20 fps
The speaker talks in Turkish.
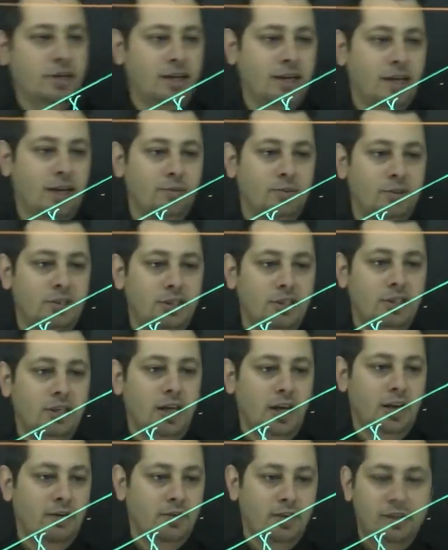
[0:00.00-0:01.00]
paralel midir?
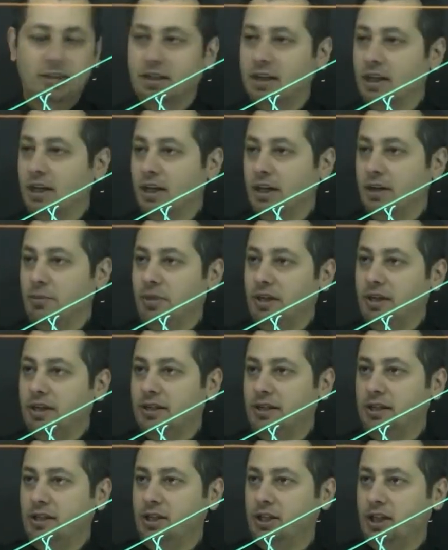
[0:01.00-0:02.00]
Evet.
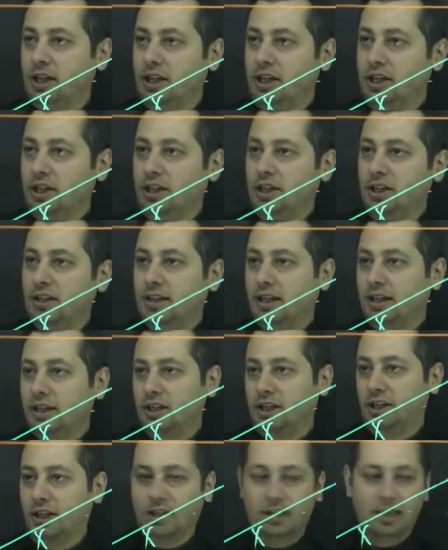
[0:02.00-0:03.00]
Peki sizce iki
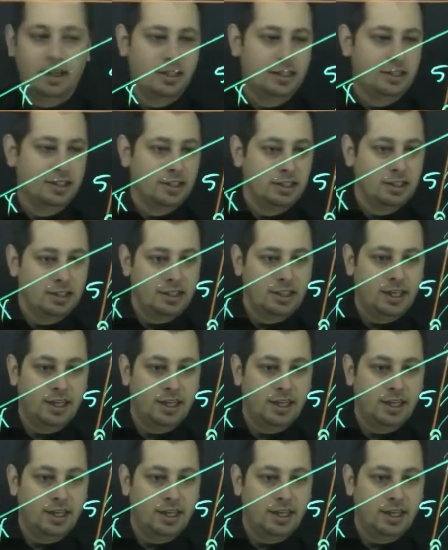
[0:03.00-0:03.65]
tane kenarları